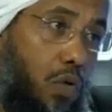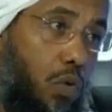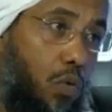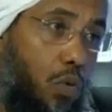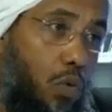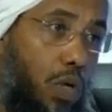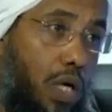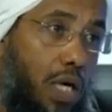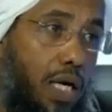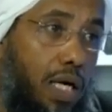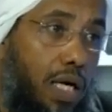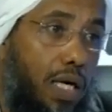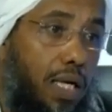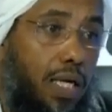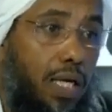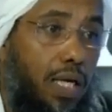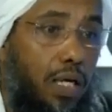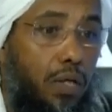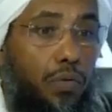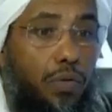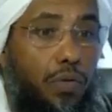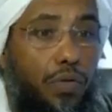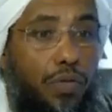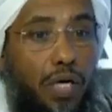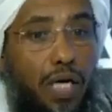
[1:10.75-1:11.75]

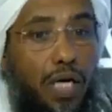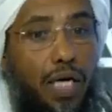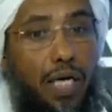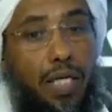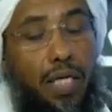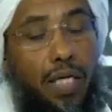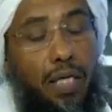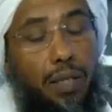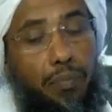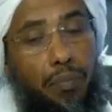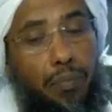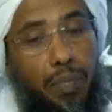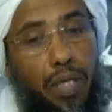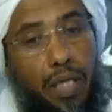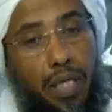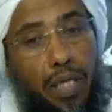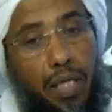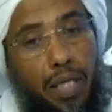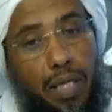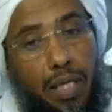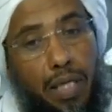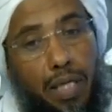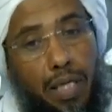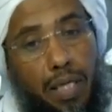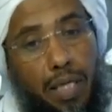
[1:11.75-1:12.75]
ونحو ذلك
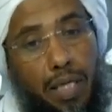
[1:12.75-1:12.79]
من